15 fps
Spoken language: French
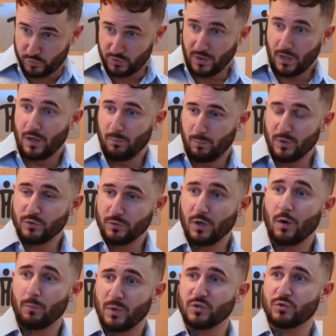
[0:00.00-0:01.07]
euh,
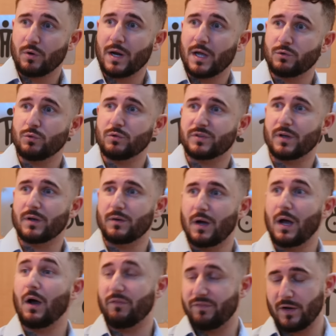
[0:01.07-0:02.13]
bonne, soirée à tous, hein.
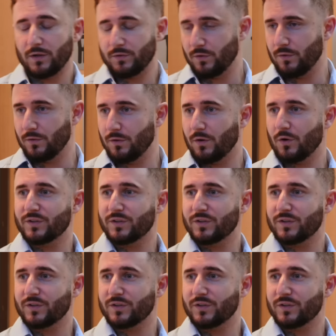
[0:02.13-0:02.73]
Ah, enfin, de,